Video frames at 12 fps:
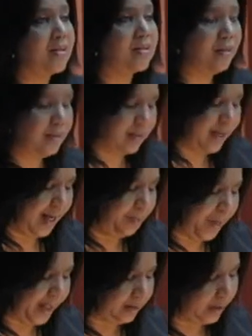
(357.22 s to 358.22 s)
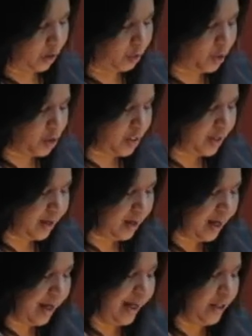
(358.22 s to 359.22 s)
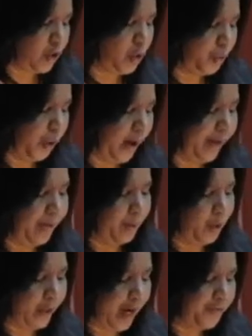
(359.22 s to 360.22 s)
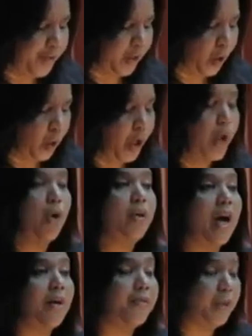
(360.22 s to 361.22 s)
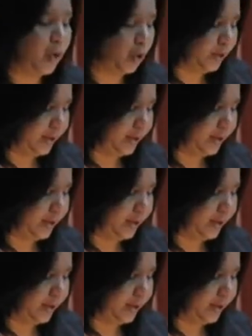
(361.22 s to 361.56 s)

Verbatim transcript: esencialmente como China en su poder demográfico, geográfico,